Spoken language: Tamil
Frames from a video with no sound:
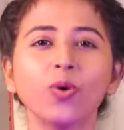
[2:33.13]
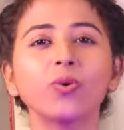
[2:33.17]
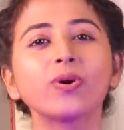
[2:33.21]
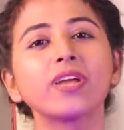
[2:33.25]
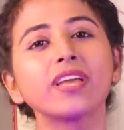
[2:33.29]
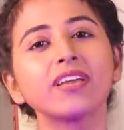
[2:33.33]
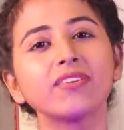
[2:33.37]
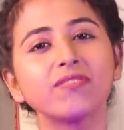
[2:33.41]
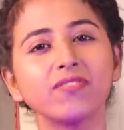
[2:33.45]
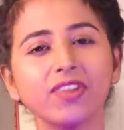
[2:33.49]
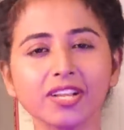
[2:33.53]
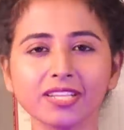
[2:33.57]

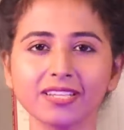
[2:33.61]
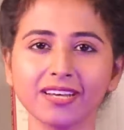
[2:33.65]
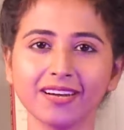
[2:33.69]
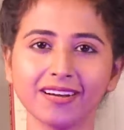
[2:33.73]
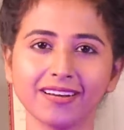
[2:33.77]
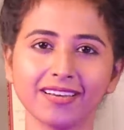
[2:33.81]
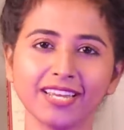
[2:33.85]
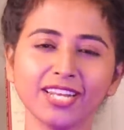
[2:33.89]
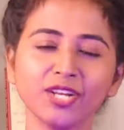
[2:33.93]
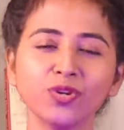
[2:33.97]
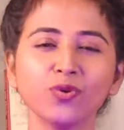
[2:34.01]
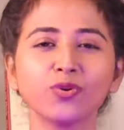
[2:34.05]
ஓகே இவ்வளோ
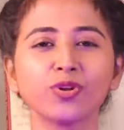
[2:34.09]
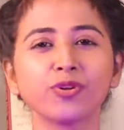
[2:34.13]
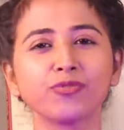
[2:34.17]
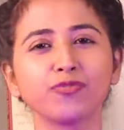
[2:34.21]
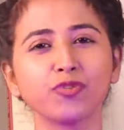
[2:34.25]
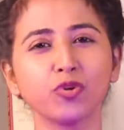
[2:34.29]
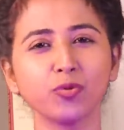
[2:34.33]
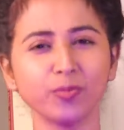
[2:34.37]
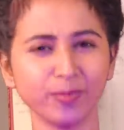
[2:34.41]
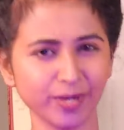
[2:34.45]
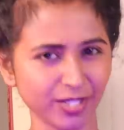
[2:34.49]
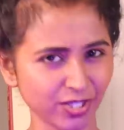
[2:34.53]
தான் இன்னும் ஒரு
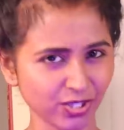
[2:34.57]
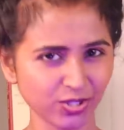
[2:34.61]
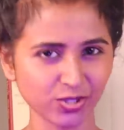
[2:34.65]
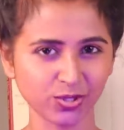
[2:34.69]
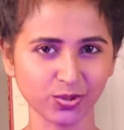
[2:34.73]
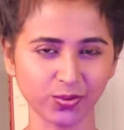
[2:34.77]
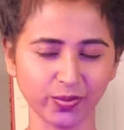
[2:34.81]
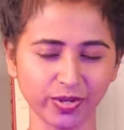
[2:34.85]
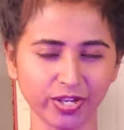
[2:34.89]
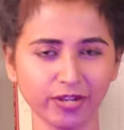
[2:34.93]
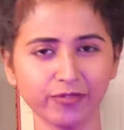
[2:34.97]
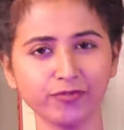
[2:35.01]
ஃபியூ
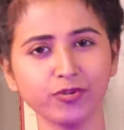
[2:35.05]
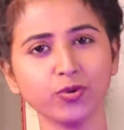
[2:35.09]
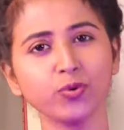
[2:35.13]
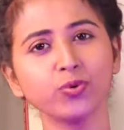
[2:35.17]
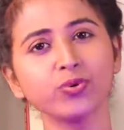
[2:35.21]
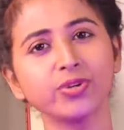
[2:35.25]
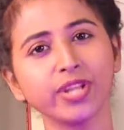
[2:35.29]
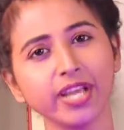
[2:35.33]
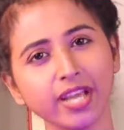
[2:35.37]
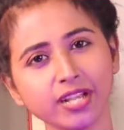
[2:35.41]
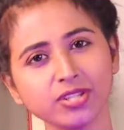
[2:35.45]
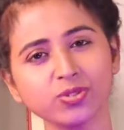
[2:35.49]
மந்த்ஸோ இல்லை
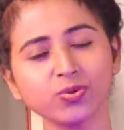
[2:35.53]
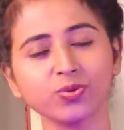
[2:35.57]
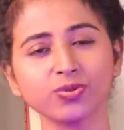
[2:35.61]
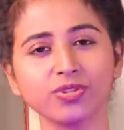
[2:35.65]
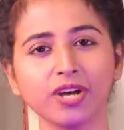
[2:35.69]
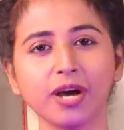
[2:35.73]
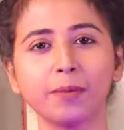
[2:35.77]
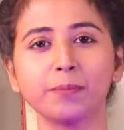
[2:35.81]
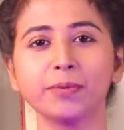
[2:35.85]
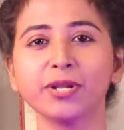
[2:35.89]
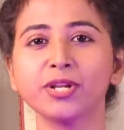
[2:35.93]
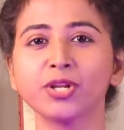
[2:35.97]
ஃபியூ டேஸோ
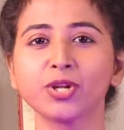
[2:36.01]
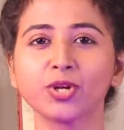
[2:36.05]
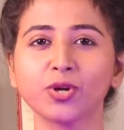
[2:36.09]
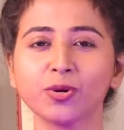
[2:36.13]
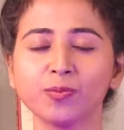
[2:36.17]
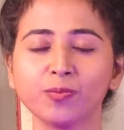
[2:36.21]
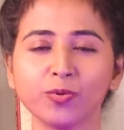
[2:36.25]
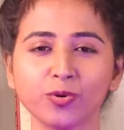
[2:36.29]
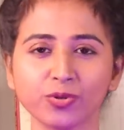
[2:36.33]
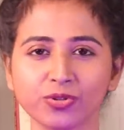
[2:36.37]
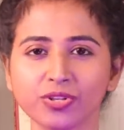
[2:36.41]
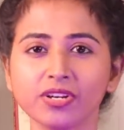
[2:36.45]
தான் அப்படின்னு
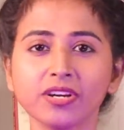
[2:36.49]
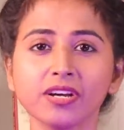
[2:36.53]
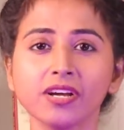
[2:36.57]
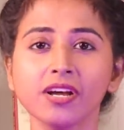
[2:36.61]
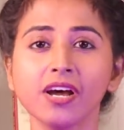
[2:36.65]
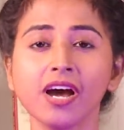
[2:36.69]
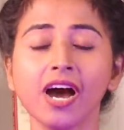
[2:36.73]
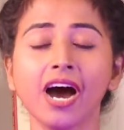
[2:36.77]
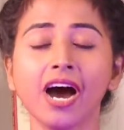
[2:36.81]
இருக்கும்போது